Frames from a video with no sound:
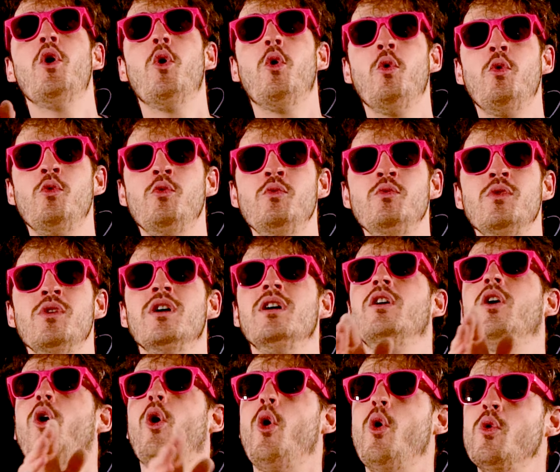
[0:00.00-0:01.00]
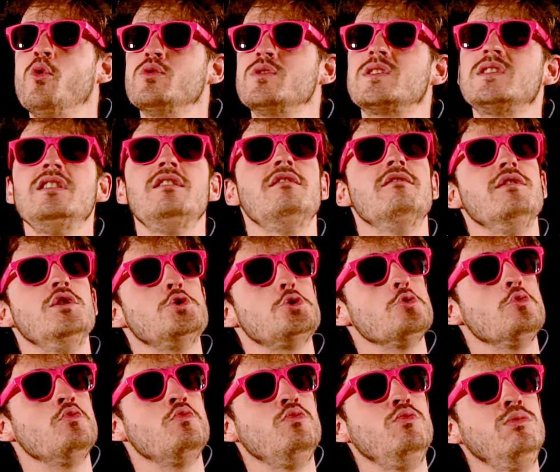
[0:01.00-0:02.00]
1, 11,
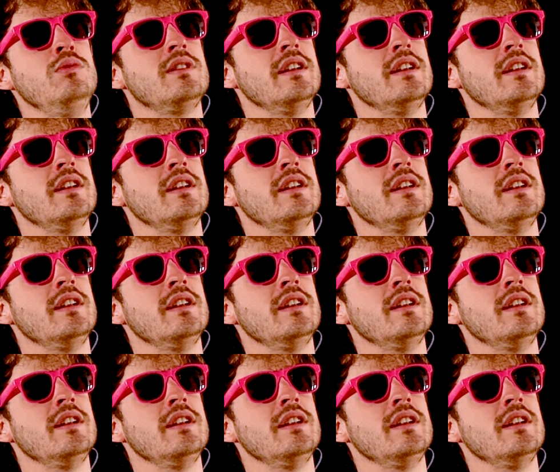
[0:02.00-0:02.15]
21,